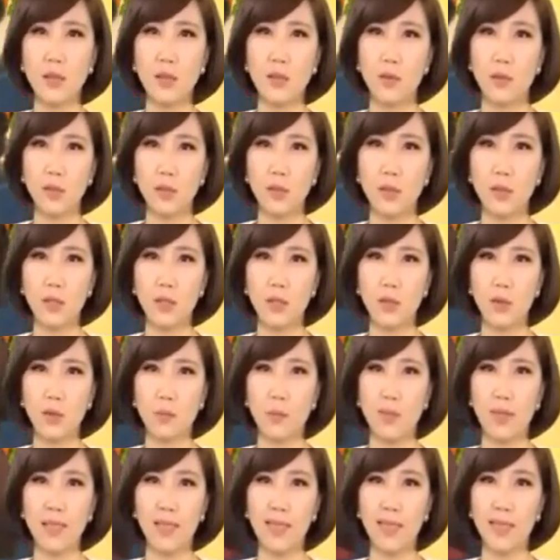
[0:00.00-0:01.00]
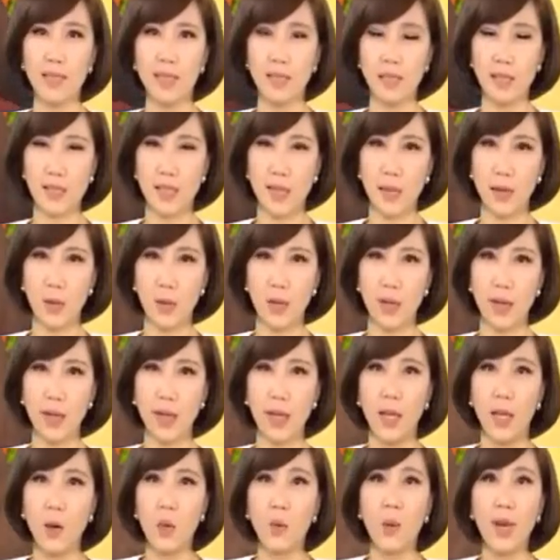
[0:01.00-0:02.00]
龙酒店举办大型餐会，
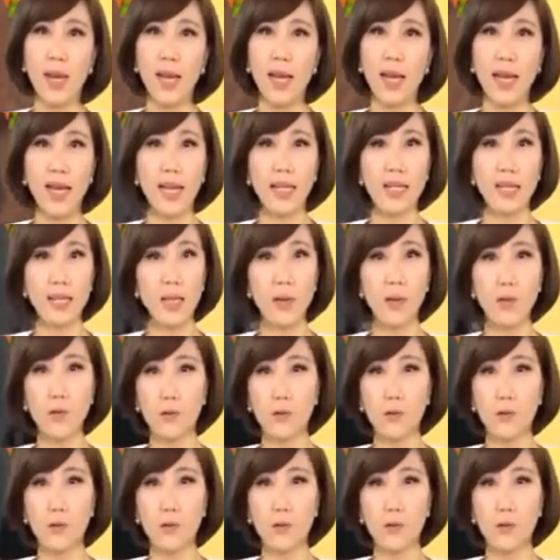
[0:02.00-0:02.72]
未来还将要